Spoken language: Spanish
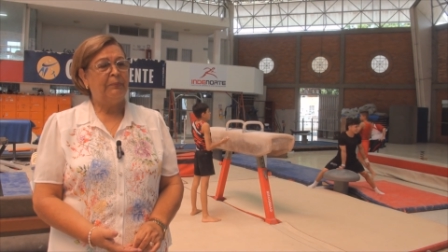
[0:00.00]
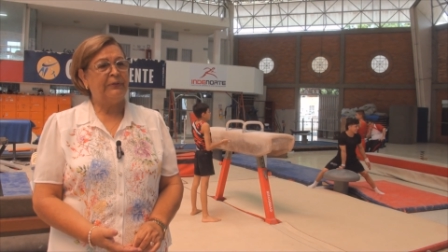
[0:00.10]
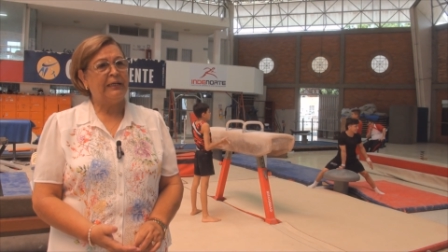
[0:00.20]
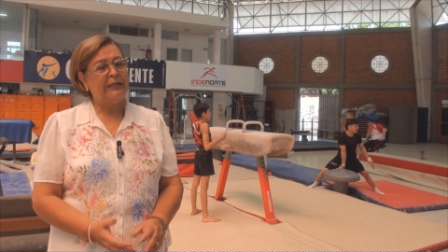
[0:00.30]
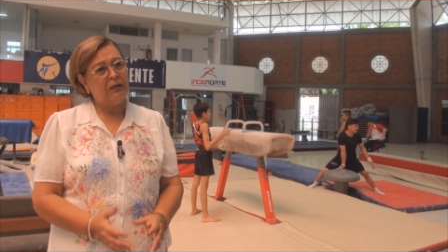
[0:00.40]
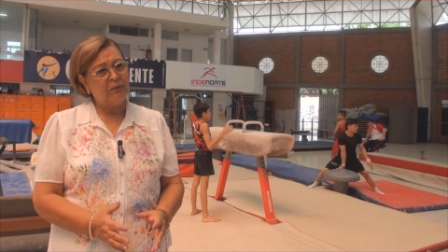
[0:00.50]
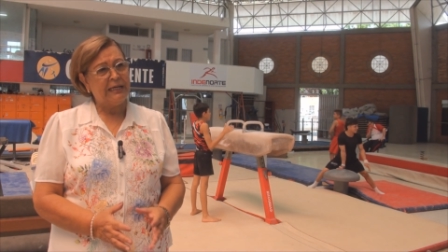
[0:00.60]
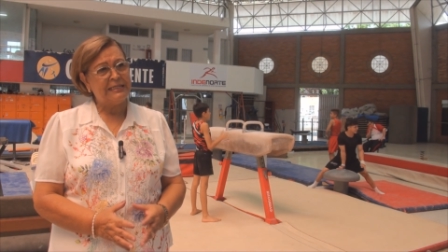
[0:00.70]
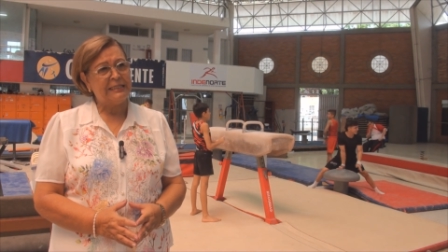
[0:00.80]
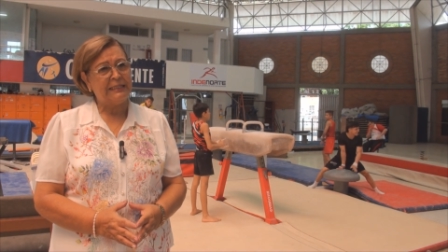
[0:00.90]
porque
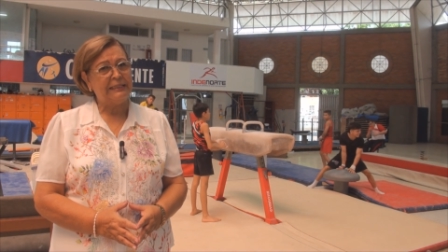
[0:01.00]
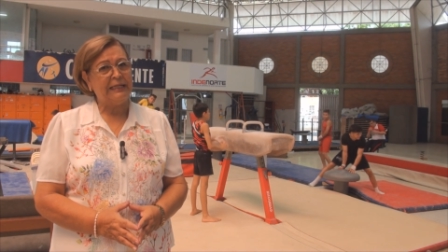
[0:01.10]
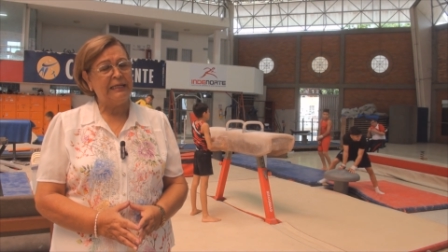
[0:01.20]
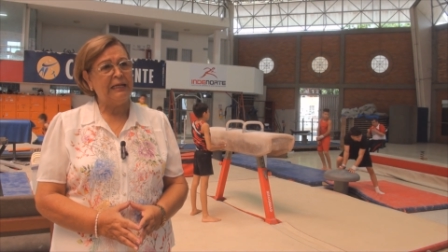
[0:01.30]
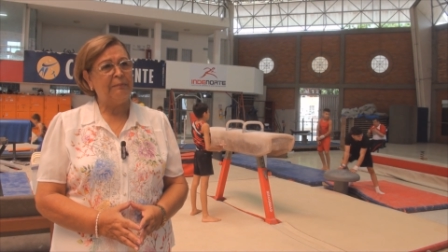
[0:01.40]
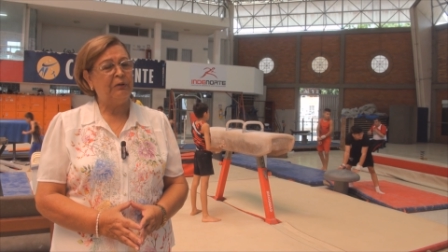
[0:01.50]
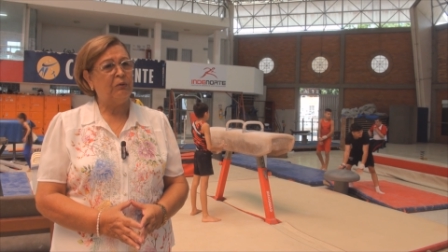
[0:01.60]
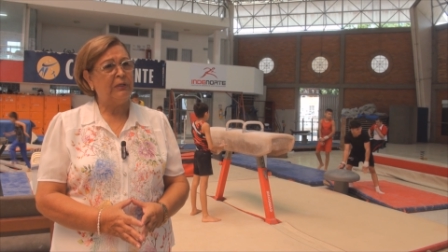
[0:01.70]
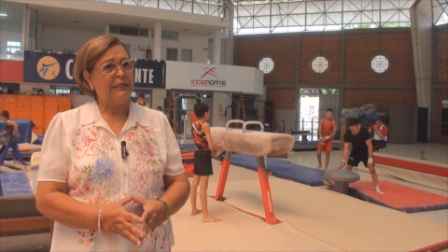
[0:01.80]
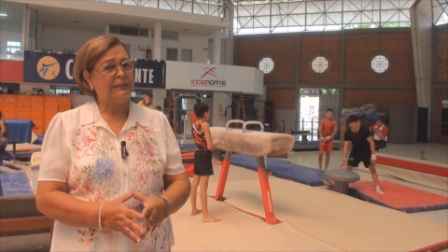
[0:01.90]
creo que es el que tiene la
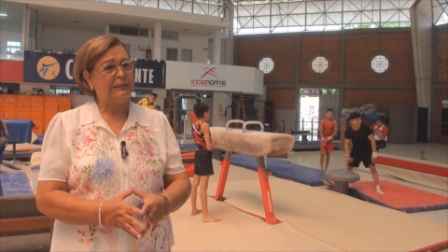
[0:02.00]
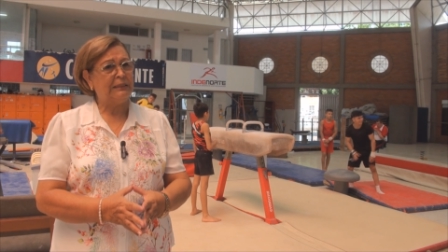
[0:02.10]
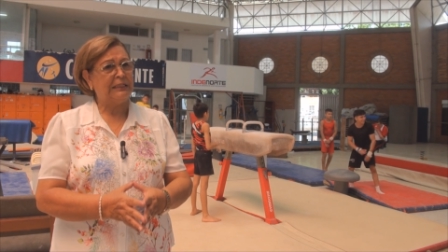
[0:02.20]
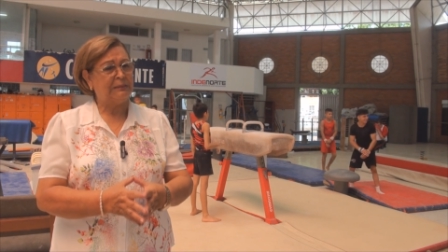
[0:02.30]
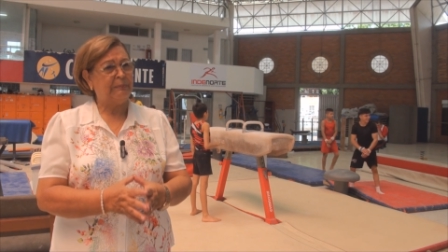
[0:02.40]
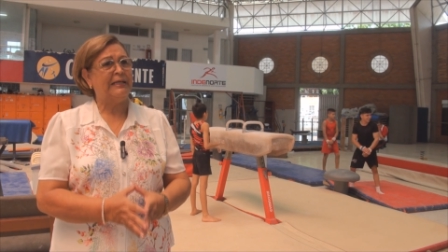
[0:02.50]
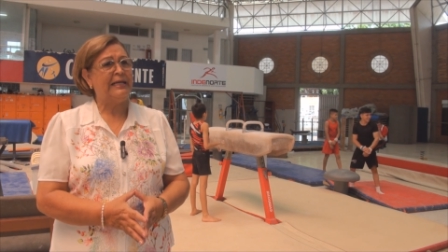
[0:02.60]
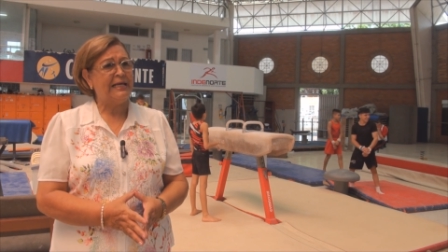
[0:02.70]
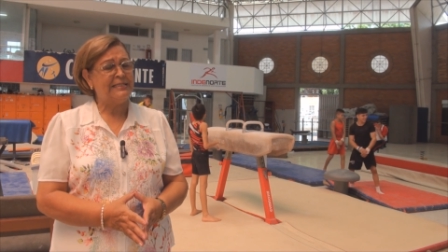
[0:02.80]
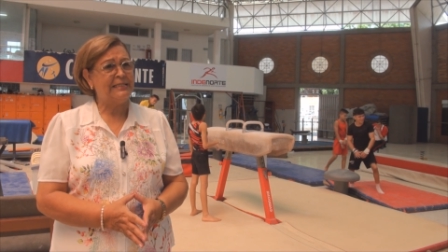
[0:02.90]
mejor
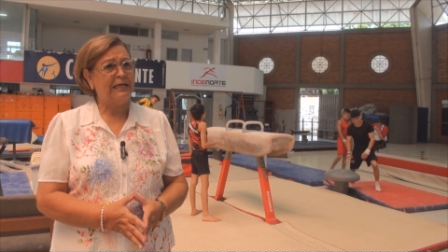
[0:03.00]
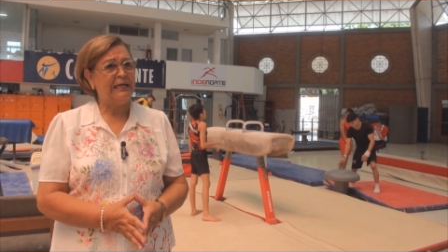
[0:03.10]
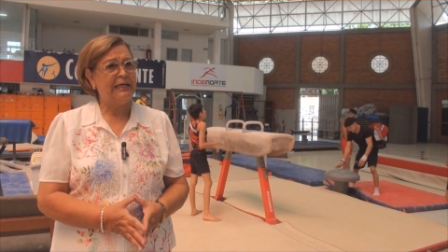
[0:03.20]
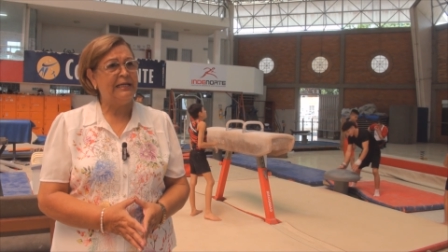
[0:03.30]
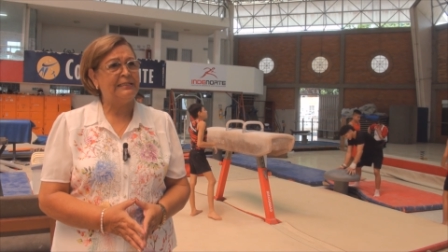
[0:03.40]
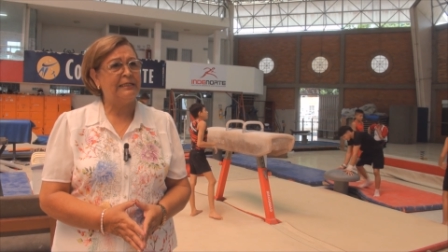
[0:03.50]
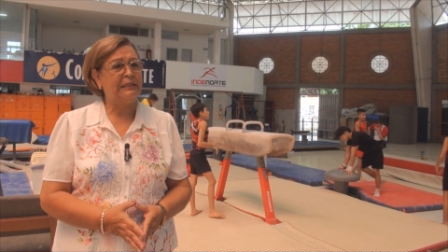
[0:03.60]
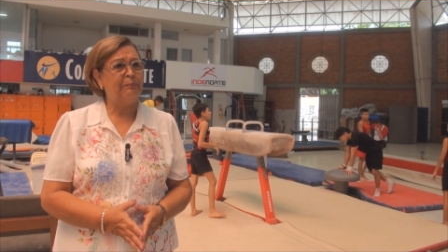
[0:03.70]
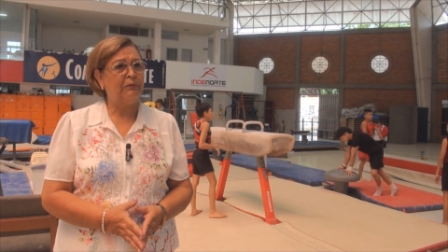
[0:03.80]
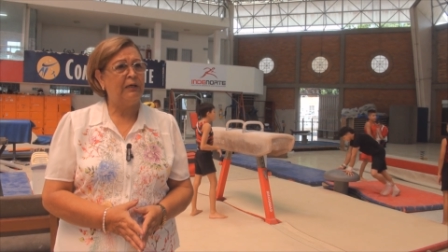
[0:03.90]
experiencia en
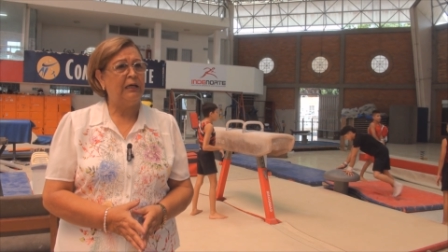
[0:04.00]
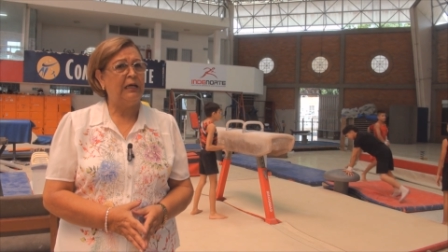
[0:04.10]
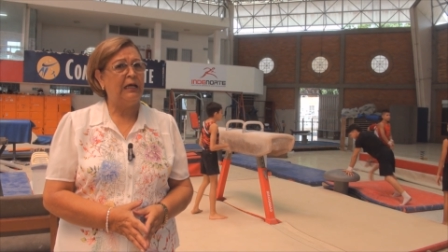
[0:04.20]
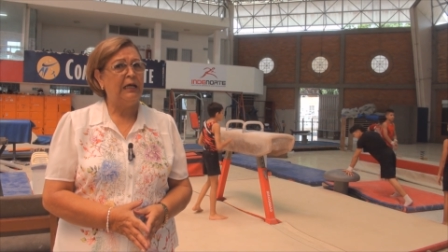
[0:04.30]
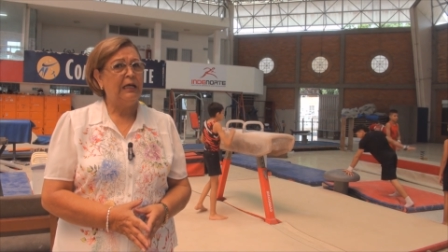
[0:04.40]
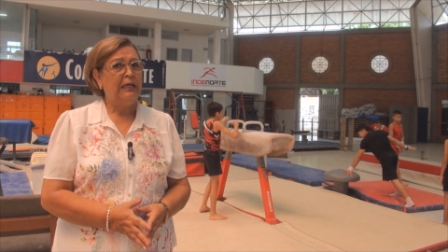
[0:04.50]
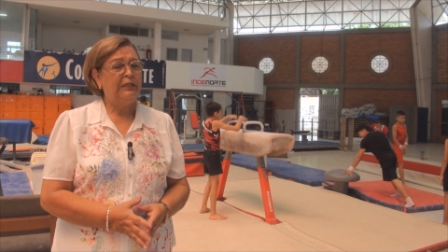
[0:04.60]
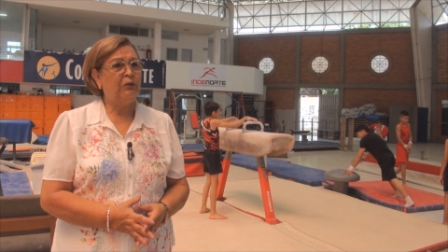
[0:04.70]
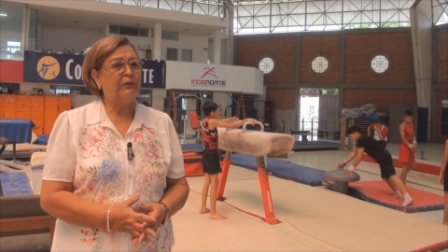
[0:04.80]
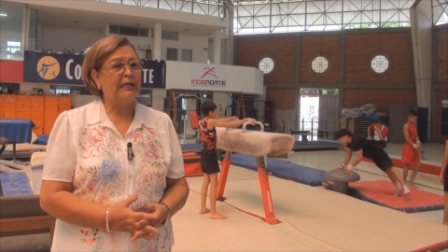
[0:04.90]
este tipo de,
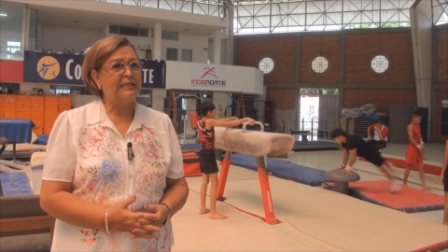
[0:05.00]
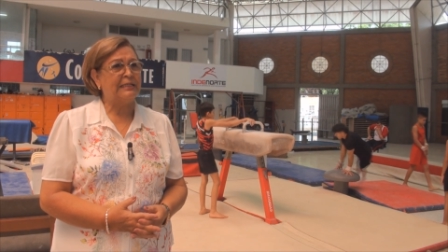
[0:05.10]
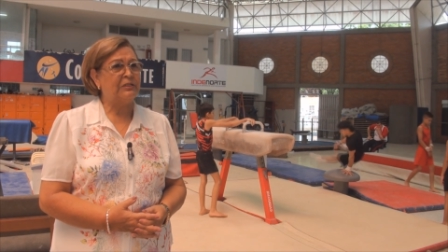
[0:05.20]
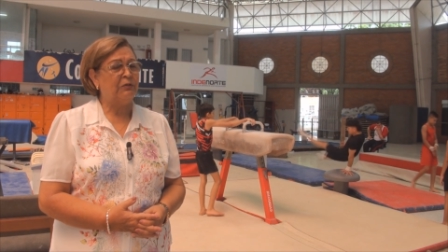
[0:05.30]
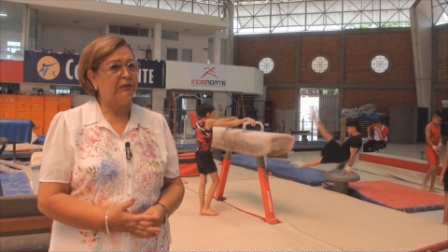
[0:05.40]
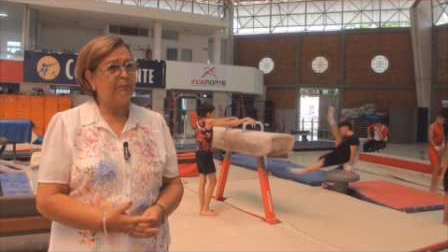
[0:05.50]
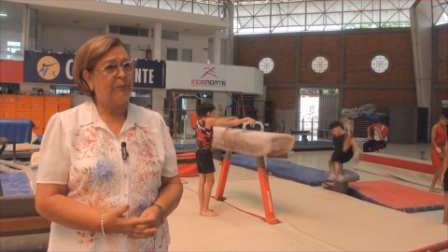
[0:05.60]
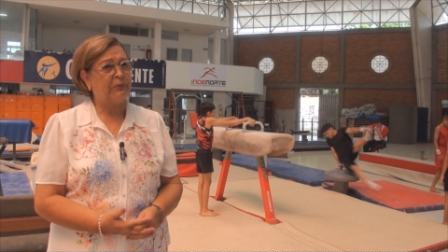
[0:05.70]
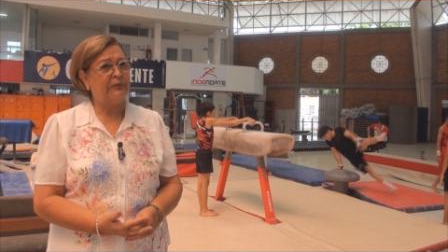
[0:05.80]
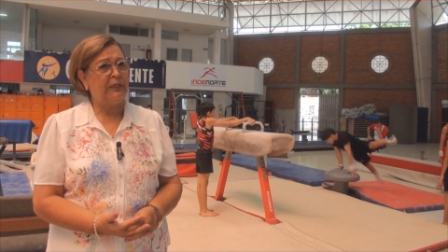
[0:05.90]
organización
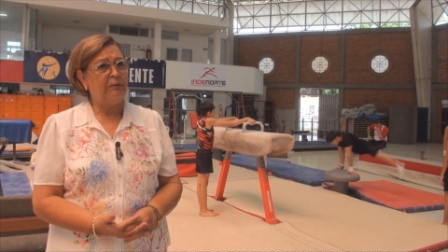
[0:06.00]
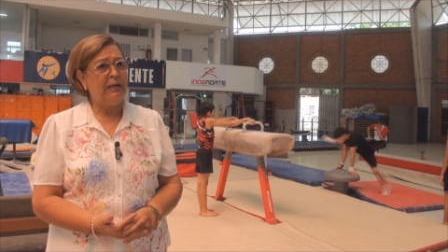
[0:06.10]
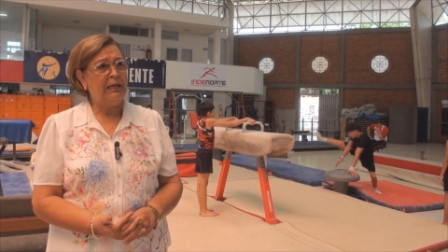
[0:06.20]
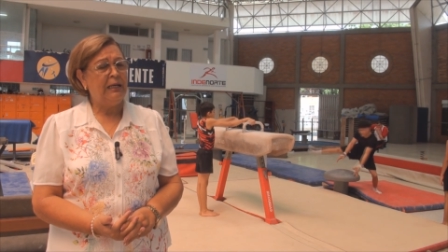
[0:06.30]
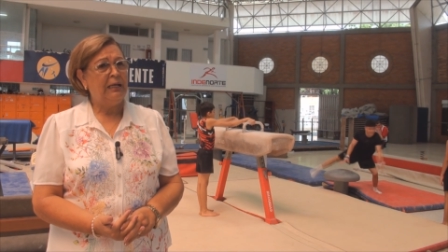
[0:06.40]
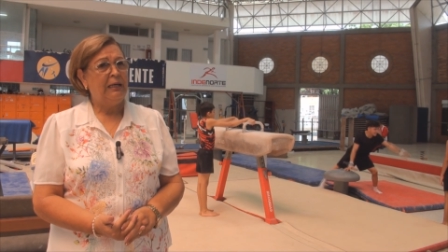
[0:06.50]
deportiva,